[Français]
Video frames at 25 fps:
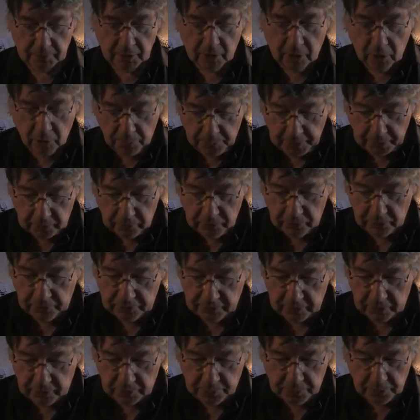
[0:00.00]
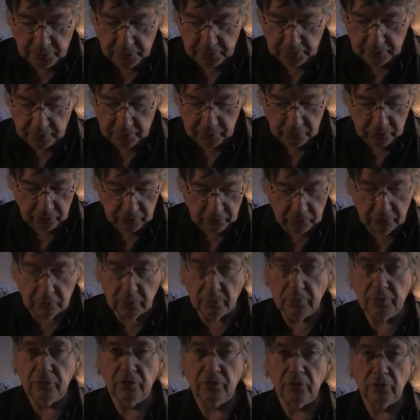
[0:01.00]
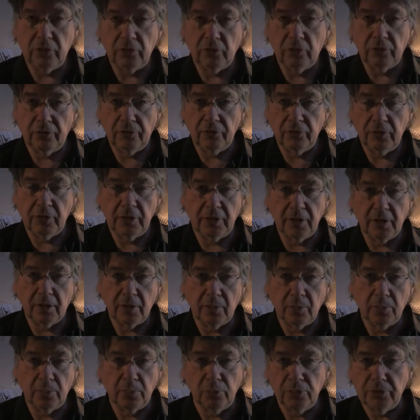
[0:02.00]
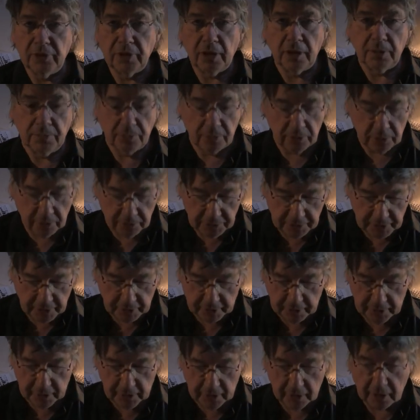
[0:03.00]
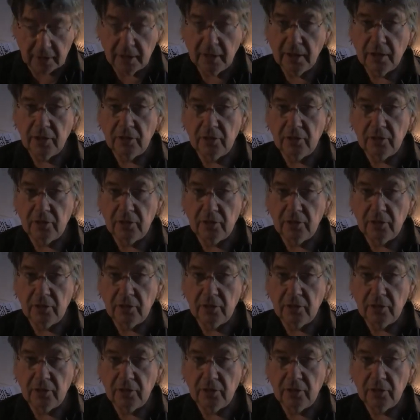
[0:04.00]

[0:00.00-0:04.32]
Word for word: En percutant cette porte, je suis obligé de revenir brutalement en arrière.